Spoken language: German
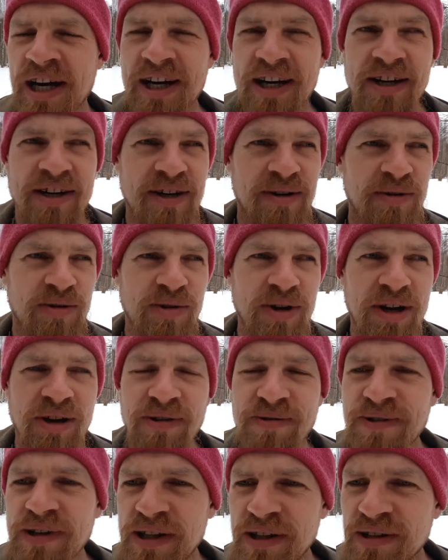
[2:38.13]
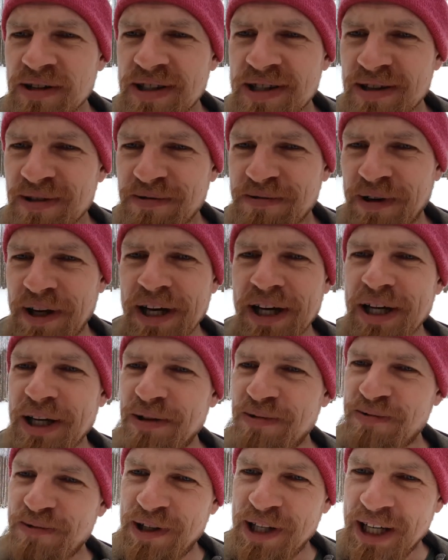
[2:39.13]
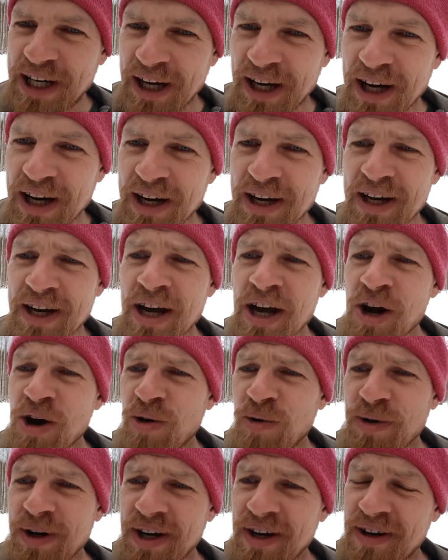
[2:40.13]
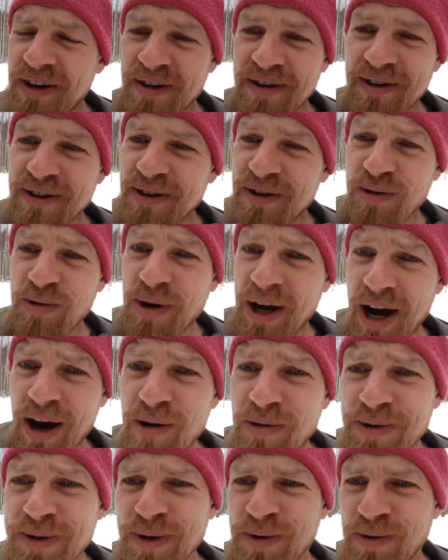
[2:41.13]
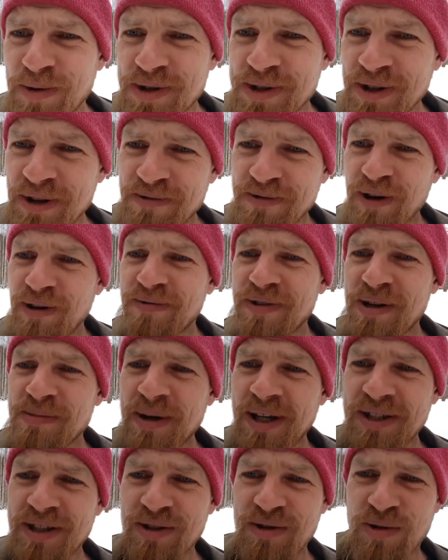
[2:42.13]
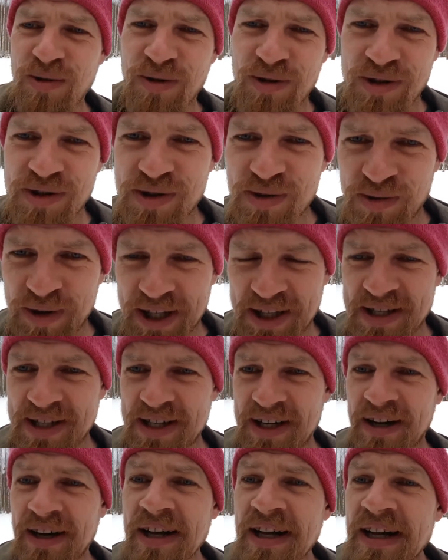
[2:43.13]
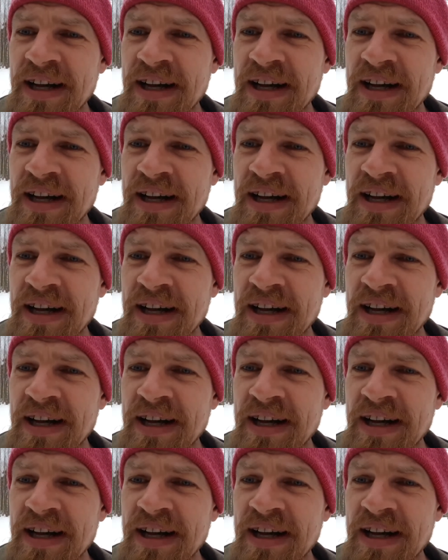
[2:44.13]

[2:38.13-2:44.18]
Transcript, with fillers: Äh, oder auch viele diese Ferienfliegerei oder, äh, oder Autos. Ne? VW macht die Tore zu jetzt hier